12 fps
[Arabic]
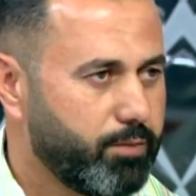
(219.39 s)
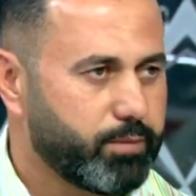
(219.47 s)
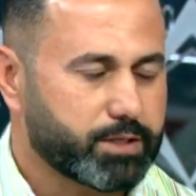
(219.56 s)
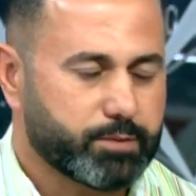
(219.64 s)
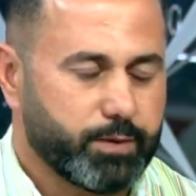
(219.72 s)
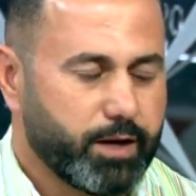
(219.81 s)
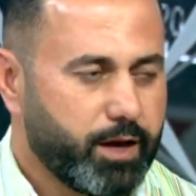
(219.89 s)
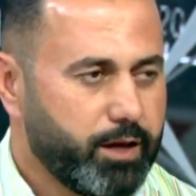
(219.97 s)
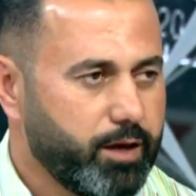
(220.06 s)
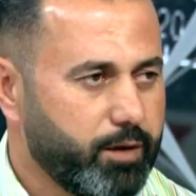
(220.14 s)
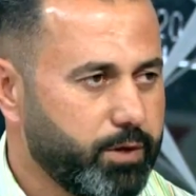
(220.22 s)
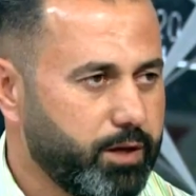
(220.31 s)
بس من
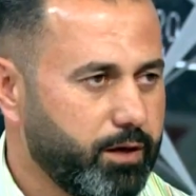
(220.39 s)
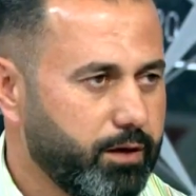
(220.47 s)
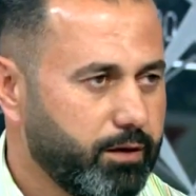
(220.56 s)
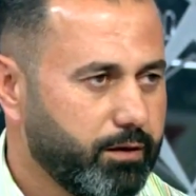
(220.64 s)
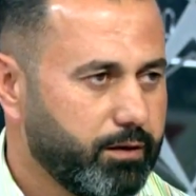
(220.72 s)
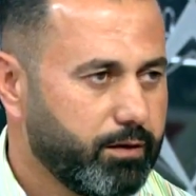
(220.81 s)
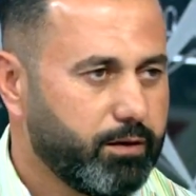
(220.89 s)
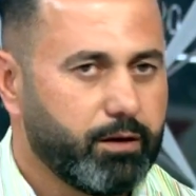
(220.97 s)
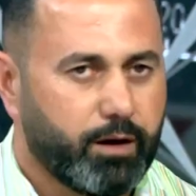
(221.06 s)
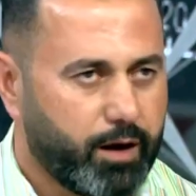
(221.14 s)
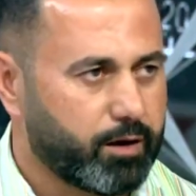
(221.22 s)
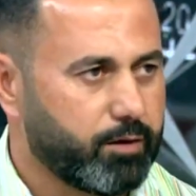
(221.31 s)
ناحيه امنيه
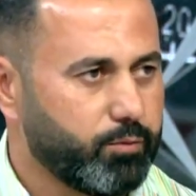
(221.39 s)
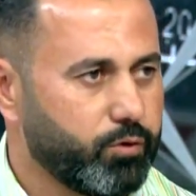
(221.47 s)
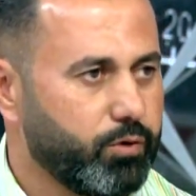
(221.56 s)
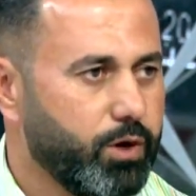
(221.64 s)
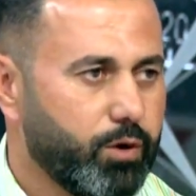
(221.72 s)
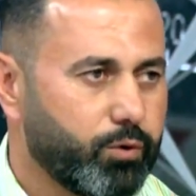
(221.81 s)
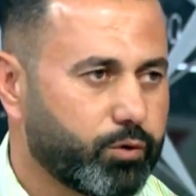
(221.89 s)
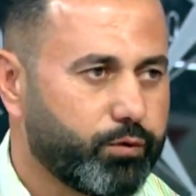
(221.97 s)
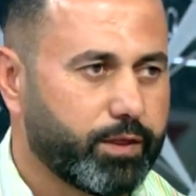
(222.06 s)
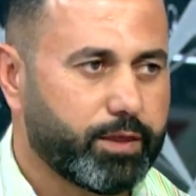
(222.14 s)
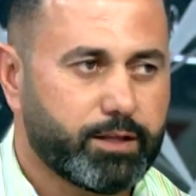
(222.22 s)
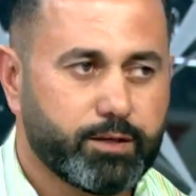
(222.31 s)
حرموه
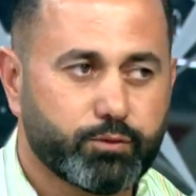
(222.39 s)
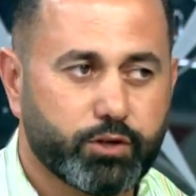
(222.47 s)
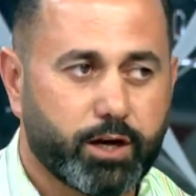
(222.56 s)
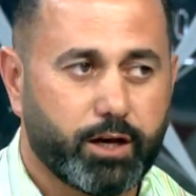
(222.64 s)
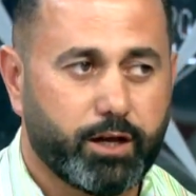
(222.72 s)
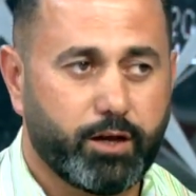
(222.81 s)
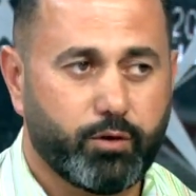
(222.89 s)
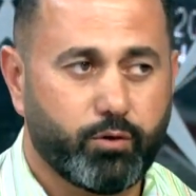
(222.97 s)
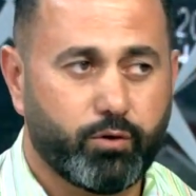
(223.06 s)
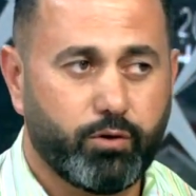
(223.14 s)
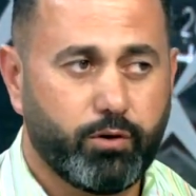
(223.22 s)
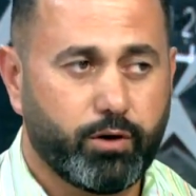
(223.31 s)
وتفضلت بشغله
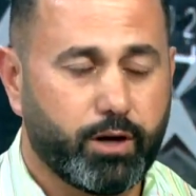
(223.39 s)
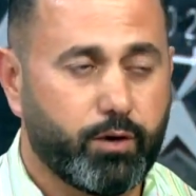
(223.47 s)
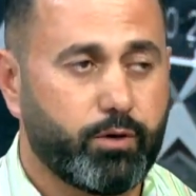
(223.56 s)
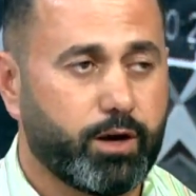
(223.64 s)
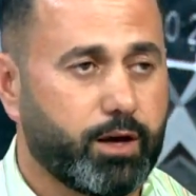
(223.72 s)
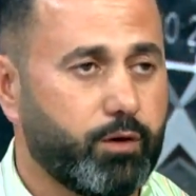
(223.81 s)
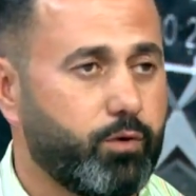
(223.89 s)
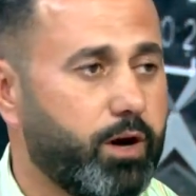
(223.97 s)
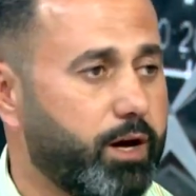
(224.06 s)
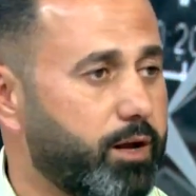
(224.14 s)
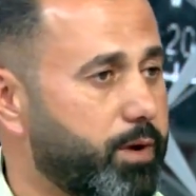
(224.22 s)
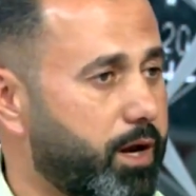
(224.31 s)
انه لو نقلوها
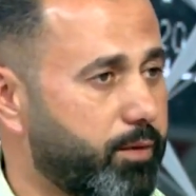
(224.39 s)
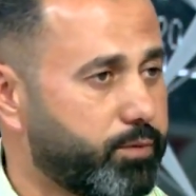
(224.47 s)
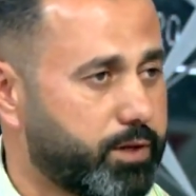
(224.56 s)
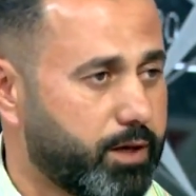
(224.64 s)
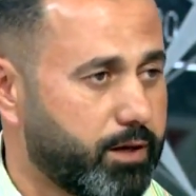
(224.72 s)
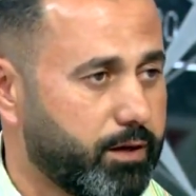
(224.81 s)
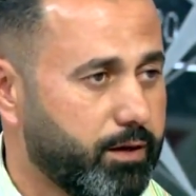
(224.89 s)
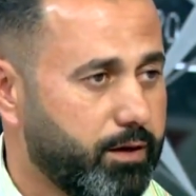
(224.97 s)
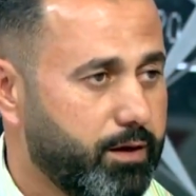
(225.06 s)
على ملعب ثاني